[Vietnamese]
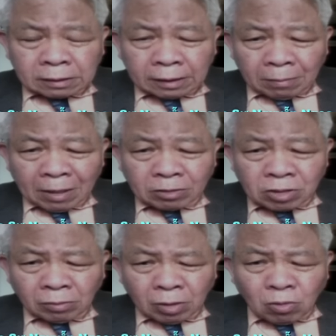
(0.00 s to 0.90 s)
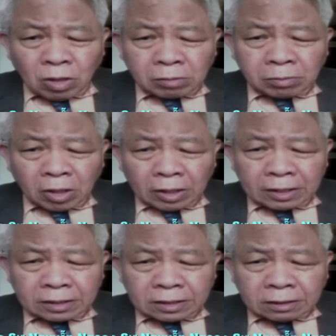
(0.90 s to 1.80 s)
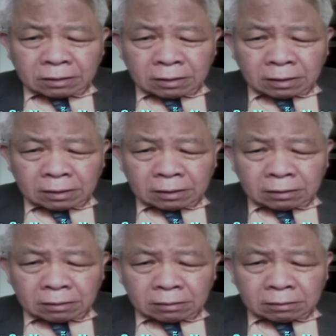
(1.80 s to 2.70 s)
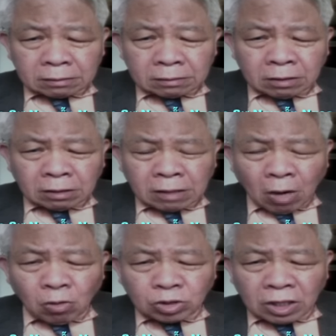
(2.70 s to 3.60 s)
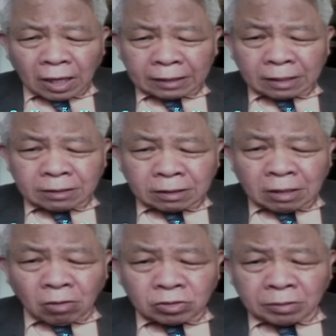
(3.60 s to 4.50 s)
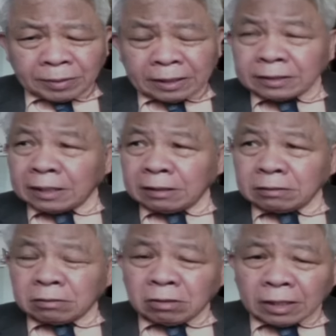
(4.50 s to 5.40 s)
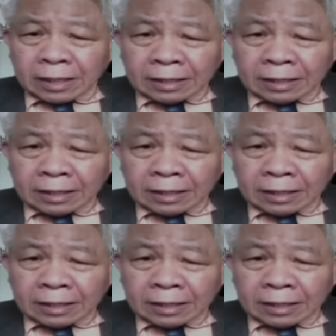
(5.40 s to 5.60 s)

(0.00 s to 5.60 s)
người ta bảo trong cái cuộc gọi là đương đầu chưa hẳn là đương đầu nhưng mà ít nhất cũng gọi là